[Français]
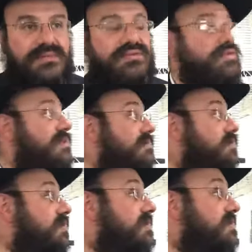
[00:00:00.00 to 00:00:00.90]
puisque la
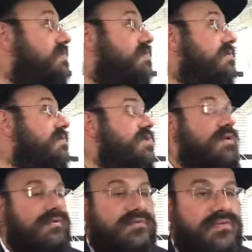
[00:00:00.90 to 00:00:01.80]
majorité des gens
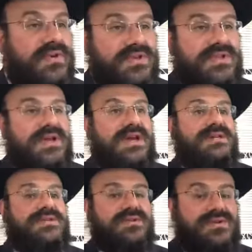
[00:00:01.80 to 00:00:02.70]
font en général
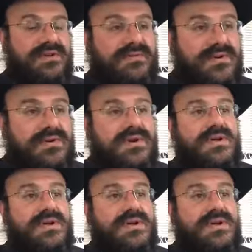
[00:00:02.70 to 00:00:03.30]
ce que Dieu il veut,